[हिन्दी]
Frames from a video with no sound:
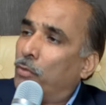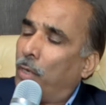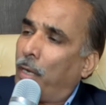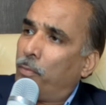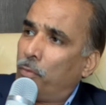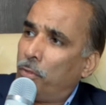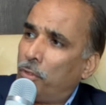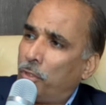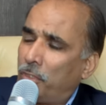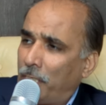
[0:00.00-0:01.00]
तो अब
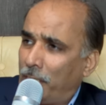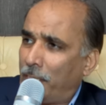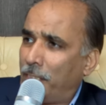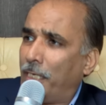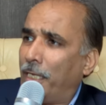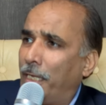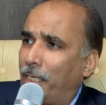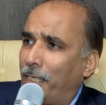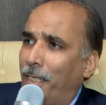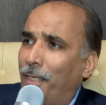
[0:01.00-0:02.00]
1970 से ले
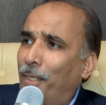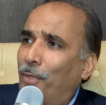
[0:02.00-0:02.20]
कर